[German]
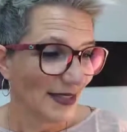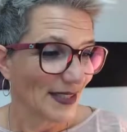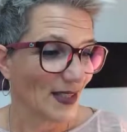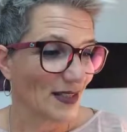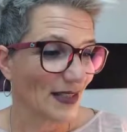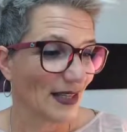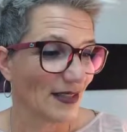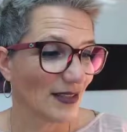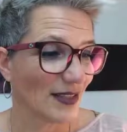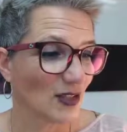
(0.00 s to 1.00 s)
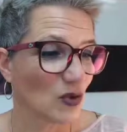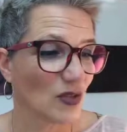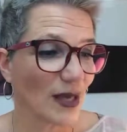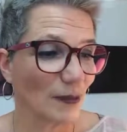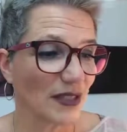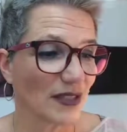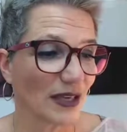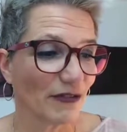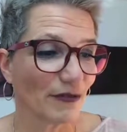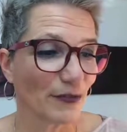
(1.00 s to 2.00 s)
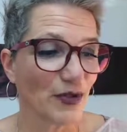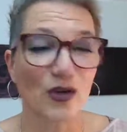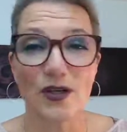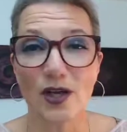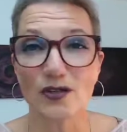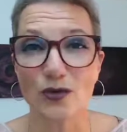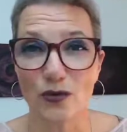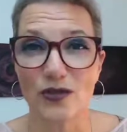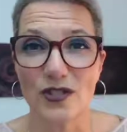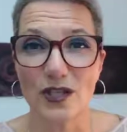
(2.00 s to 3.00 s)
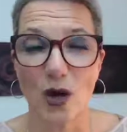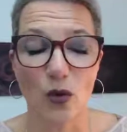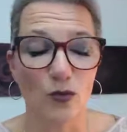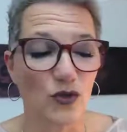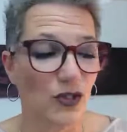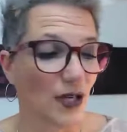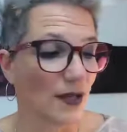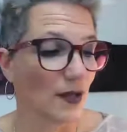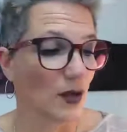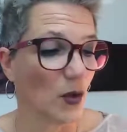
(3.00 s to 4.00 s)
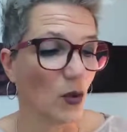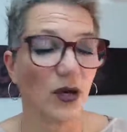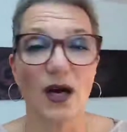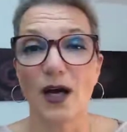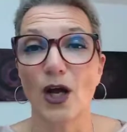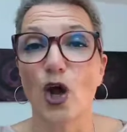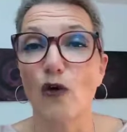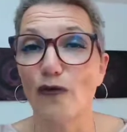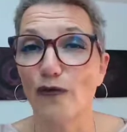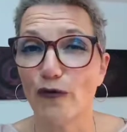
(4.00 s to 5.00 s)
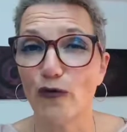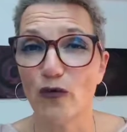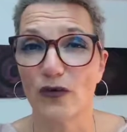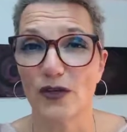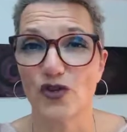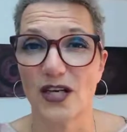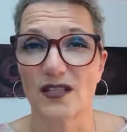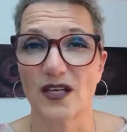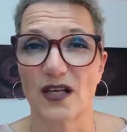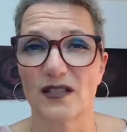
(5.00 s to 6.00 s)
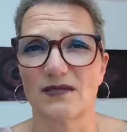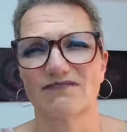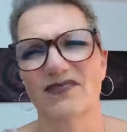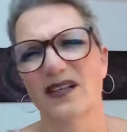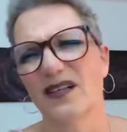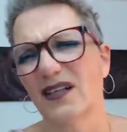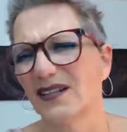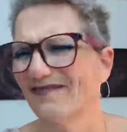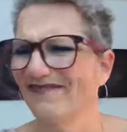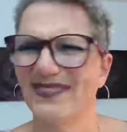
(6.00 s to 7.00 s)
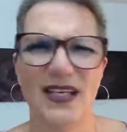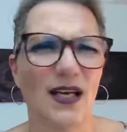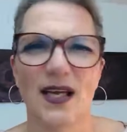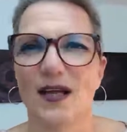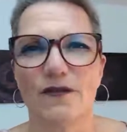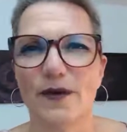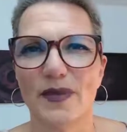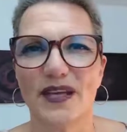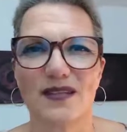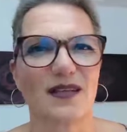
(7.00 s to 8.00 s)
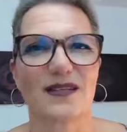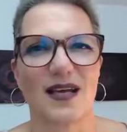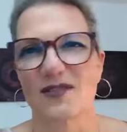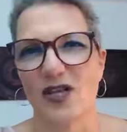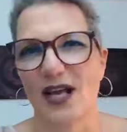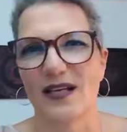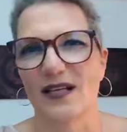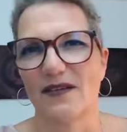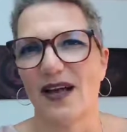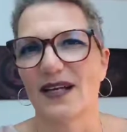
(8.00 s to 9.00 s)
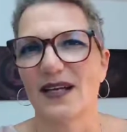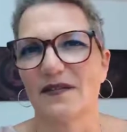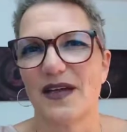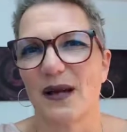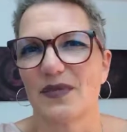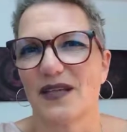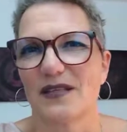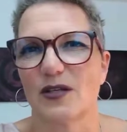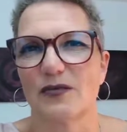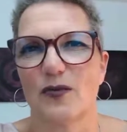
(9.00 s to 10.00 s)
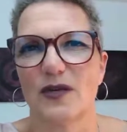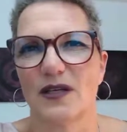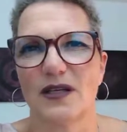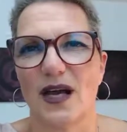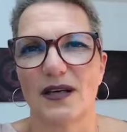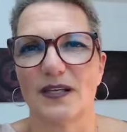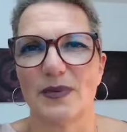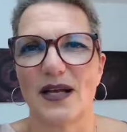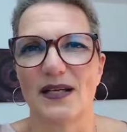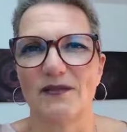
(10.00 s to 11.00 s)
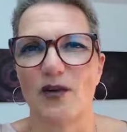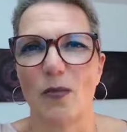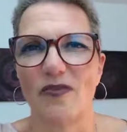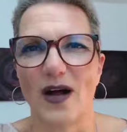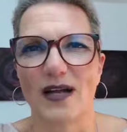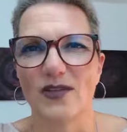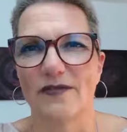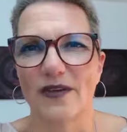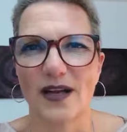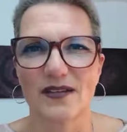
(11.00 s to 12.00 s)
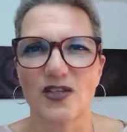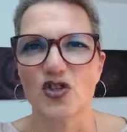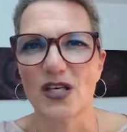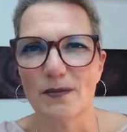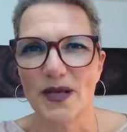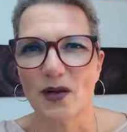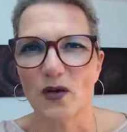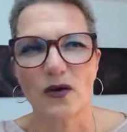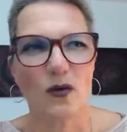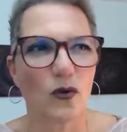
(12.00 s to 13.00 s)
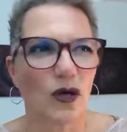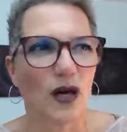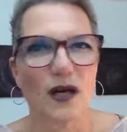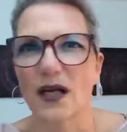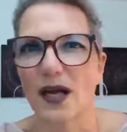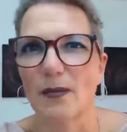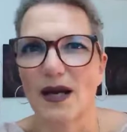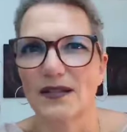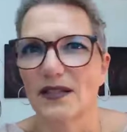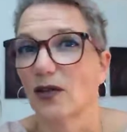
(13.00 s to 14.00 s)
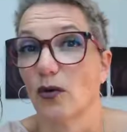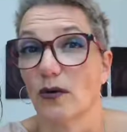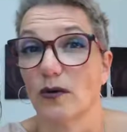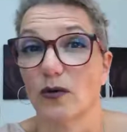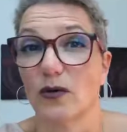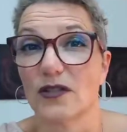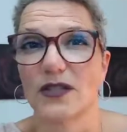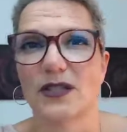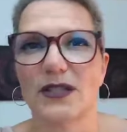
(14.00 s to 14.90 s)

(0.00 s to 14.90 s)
Das nennt sich Zusammentreffen besonders günstiger Umstände oder Fügung des Schicksals. Ah. Für mich ist das ganz schrecklich, weil irgendwie habe ich das Gefühl, ja, ich bin da irgendwie Opfer. Also entweder es geschieht mir Glück oder ich habe halt in die Röhre geguckt